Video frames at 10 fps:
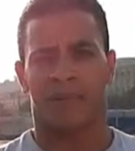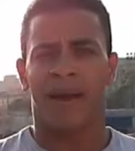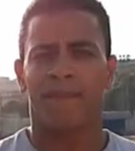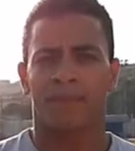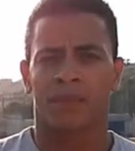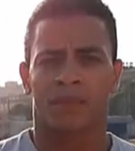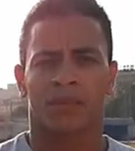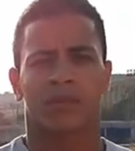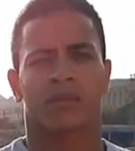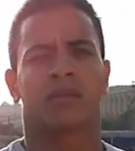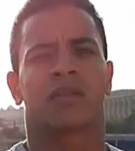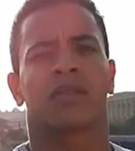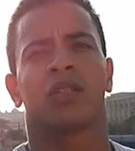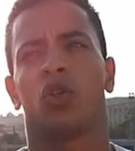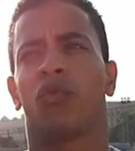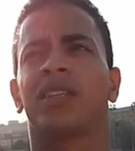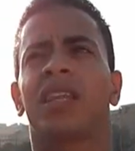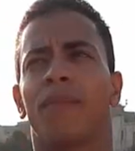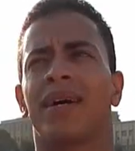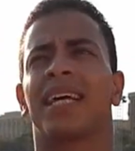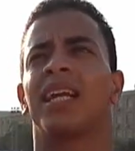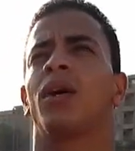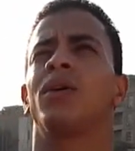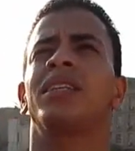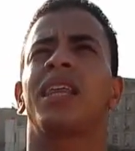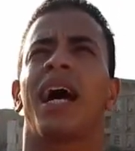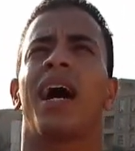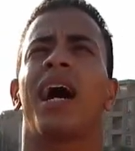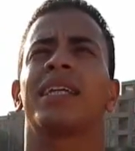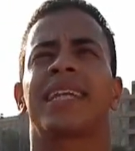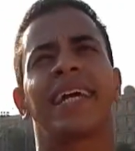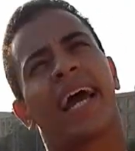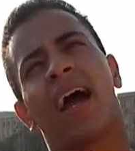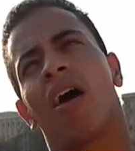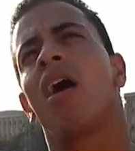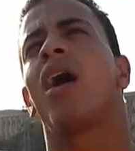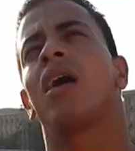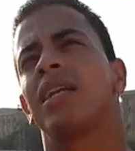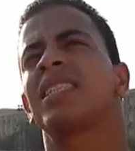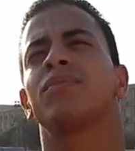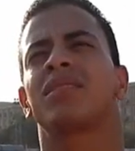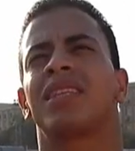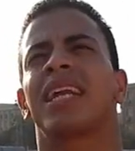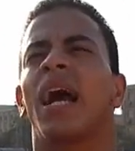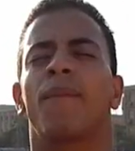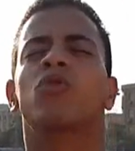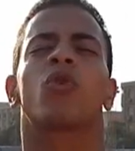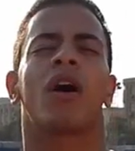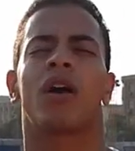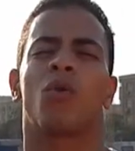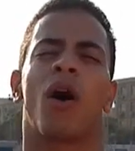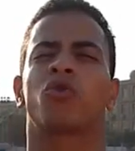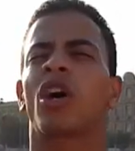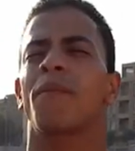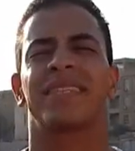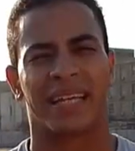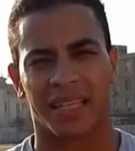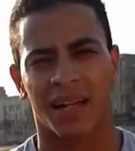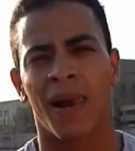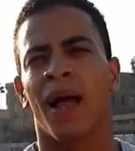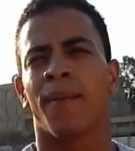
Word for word: تمام يفضل مثلا لو انت هتريح اه لازم تريح برضو الاوتار بتاعتك